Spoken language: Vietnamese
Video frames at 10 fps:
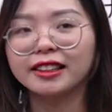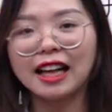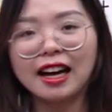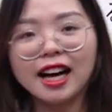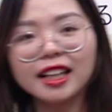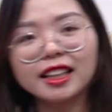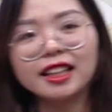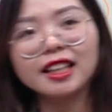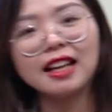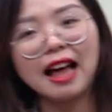Nagaiki
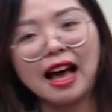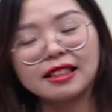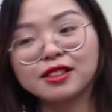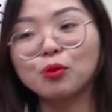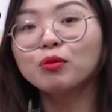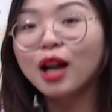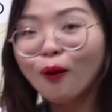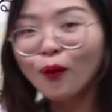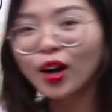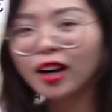là sống
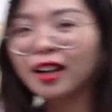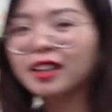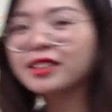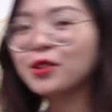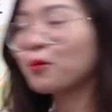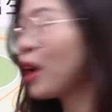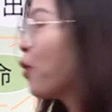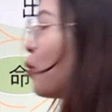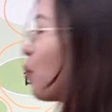lâu đó, sống lâu.